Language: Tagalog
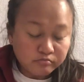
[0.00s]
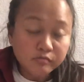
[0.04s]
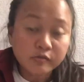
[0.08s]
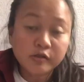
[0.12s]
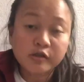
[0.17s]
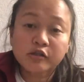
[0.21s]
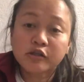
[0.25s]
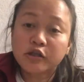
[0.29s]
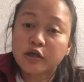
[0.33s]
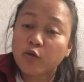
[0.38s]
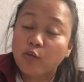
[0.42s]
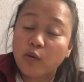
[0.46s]

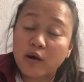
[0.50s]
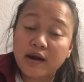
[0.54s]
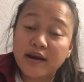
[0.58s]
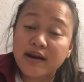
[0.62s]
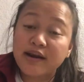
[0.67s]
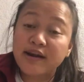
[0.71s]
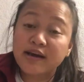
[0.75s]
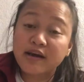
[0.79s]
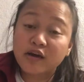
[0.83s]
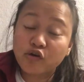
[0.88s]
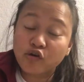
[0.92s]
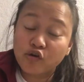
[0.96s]
Hindi, wala
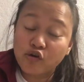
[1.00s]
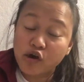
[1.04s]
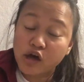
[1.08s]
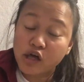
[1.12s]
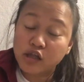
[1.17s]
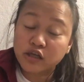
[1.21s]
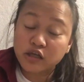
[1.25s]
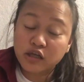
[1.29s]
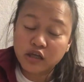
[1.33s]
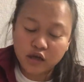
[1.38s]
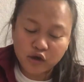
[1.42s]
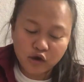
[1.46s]
like
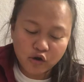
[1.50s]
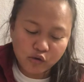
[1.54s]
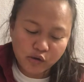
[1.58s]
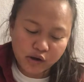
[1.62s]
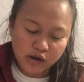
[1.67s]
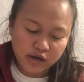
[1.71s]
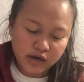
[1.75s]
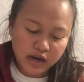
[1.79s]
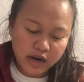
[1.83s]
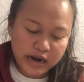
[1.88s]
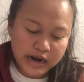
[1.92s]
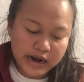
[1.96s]
Q&A,
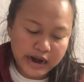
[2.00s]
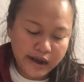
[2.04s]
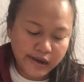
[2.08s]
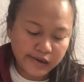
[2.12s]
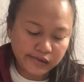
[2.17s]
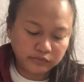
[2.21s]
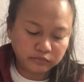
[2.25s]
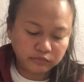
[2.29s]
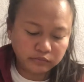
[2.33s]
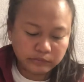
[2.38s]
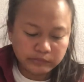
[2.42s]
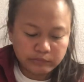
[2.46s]
Q&A lang.